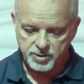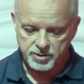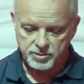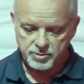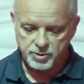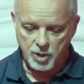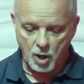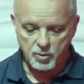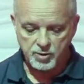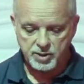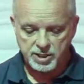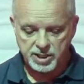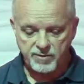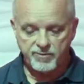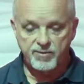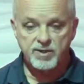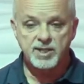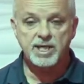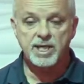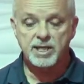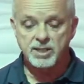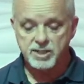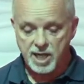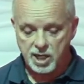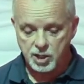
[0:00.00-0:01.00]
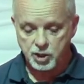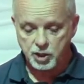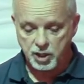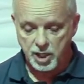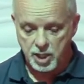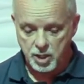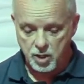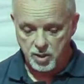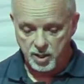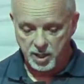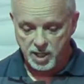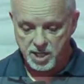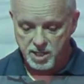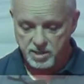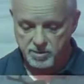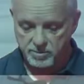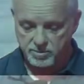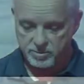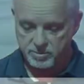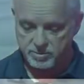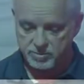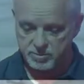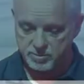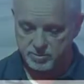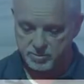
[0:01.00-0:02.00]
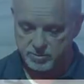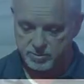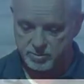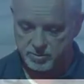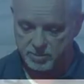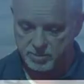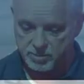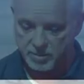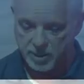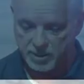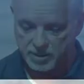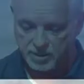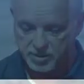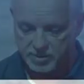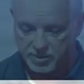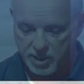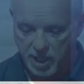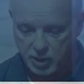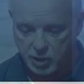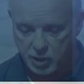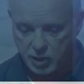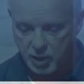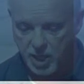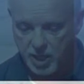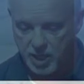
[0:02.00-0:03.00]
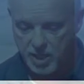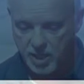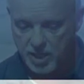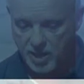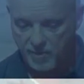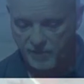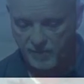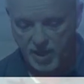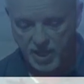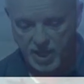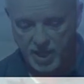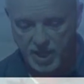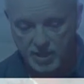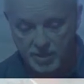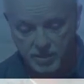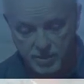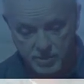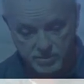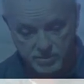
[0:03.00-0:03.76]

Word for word: Donc, difficile d'acheter le riz, d'acheter la farine,